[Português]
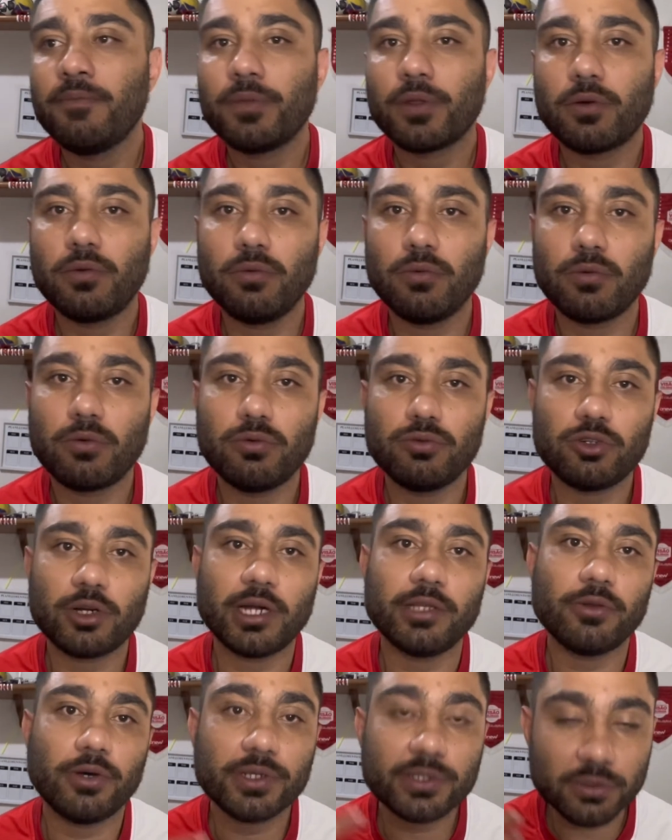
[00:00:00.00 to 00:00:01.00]
com, com,
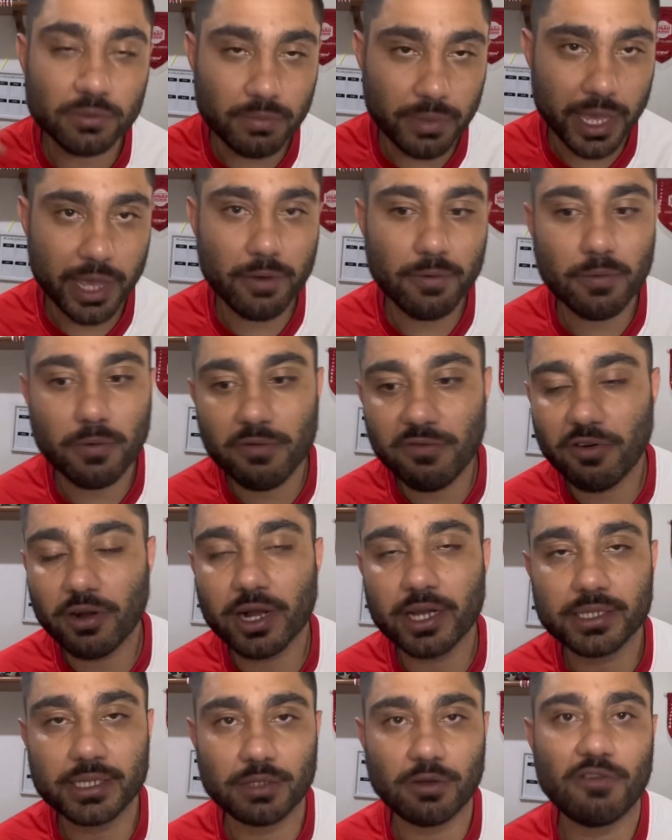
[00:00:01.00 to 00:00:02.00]
jogadores no meio, com
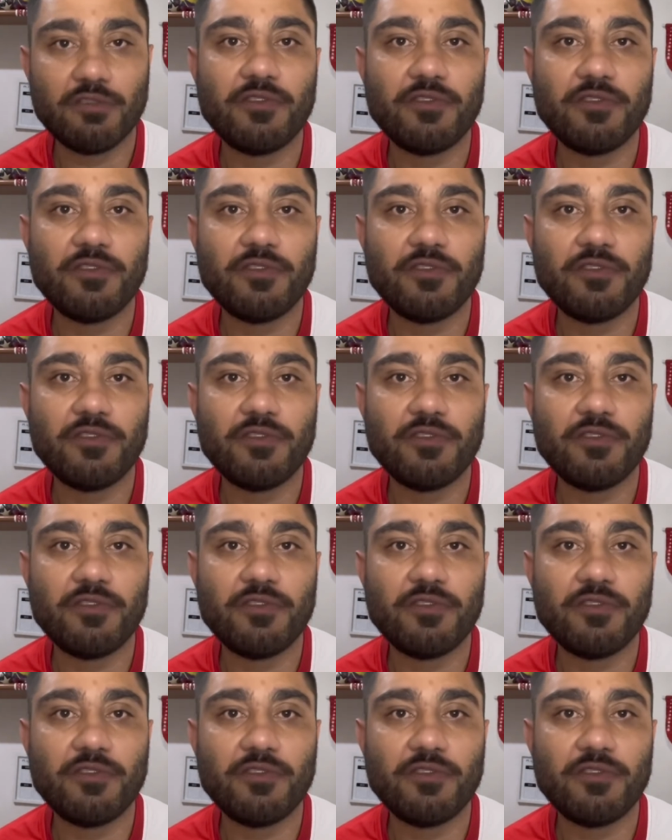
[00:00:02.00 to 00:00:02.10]
vocação